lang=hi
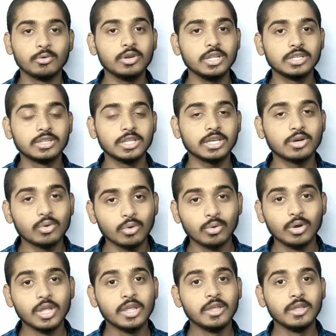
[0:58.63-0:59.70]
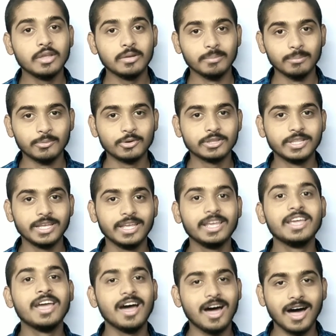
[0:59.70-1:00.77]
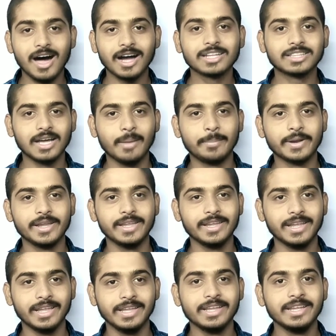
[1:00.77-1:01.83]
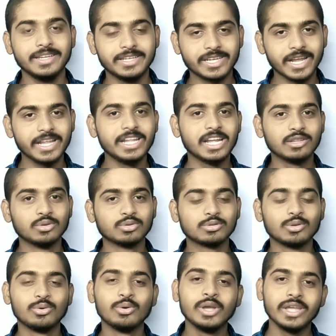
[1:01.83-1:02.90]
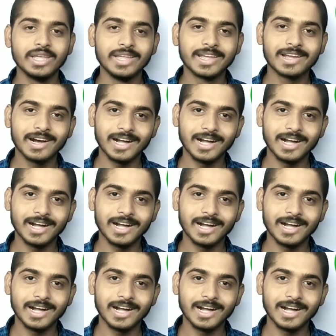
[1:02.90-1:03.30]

बोले हैं देखो मुर्दे आग ताप रहे हैं यही है दोस्तों एक